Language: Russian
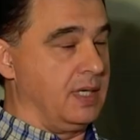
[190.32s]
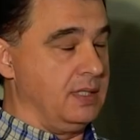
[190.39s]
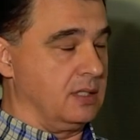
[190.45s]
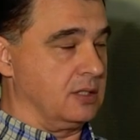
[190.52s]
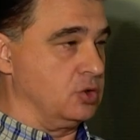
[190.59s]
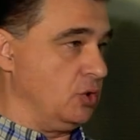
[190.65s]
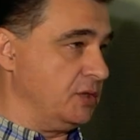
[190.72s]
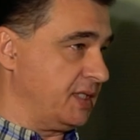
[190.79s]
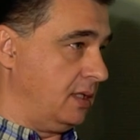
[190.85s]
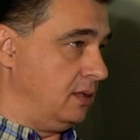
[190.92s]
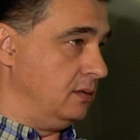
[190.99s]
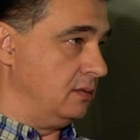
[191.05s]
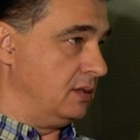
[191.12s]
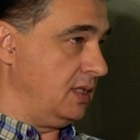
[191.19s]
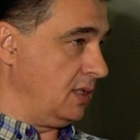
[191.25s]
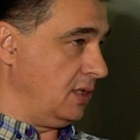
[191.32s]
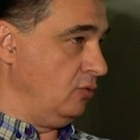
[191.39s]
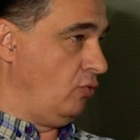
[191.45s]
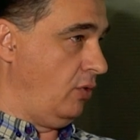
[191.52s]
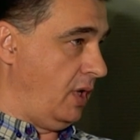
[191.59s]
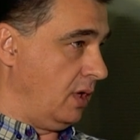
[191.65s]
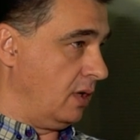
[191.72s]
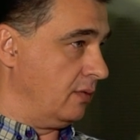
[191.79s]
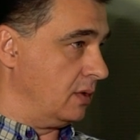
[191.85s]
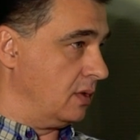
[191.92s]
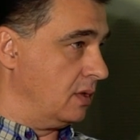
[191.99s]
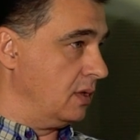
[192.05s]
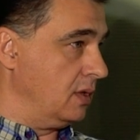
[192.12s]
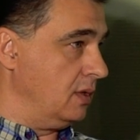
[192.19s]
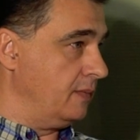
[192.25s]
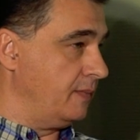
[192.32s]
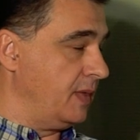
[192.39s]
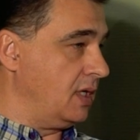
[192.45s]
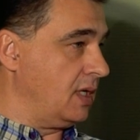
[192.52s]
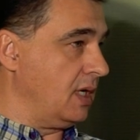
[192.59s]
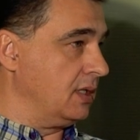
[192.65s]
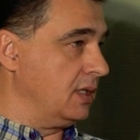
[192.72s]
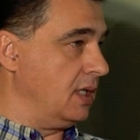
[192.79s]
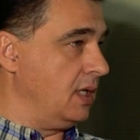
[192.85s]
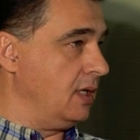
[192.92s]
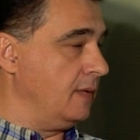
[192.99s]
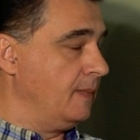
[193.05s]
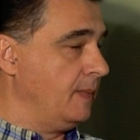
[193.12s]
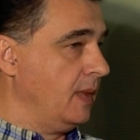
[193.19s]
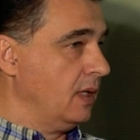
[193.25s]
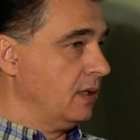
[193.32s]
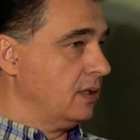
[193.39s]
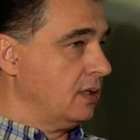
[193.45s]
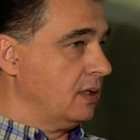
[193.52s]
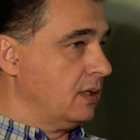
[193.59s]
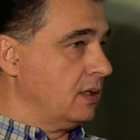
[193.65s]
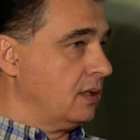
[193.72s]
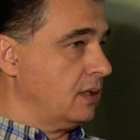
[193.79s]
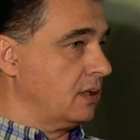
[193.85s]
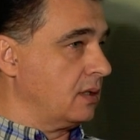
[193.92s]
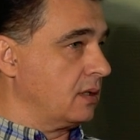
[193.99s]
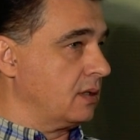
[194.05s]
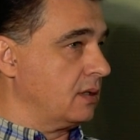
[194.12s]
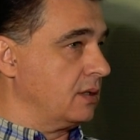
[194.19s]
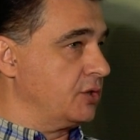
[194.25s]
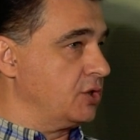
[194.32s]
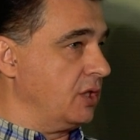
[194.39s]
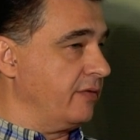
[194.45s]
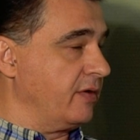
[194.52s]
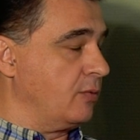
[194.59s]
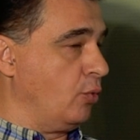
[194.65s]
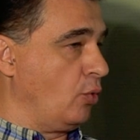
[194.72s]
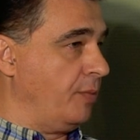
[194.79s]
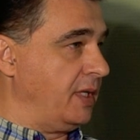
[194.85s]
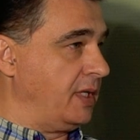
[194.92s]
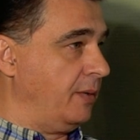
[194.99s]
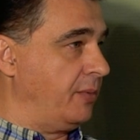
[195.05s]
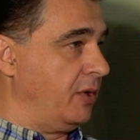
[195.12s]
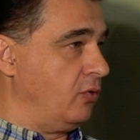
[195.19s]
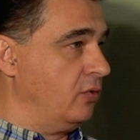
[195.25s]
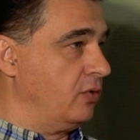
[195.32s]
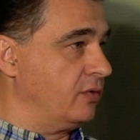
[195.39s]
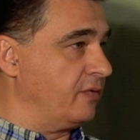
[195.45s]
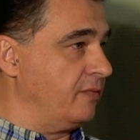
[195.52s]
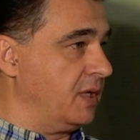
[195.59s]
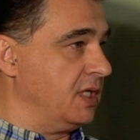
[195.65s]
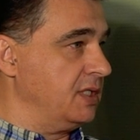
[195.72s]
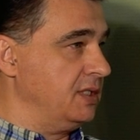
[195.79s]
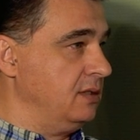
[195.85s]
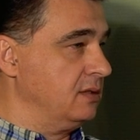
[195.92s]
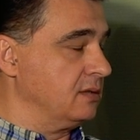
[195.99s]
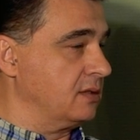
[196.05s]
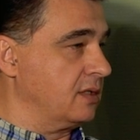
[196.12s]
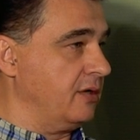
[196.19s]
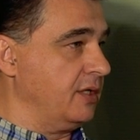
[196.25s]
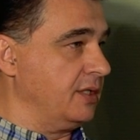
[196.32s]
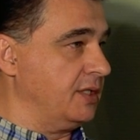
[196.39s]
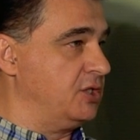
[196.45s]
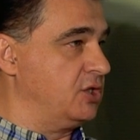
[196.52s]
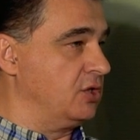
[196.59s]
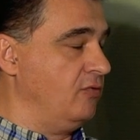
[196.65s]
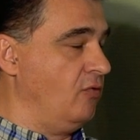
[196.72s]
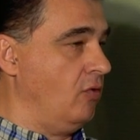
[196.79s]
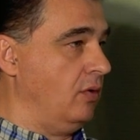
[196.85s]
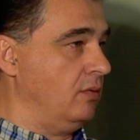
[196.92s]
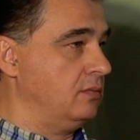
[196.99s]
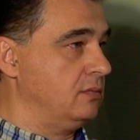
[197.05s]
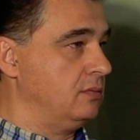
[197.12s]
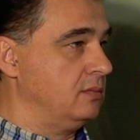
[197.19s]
Рынок жесткий, надо конкурировать. Да? И когда Э, человек-покупатель приходит в магазин, говорят, из чего?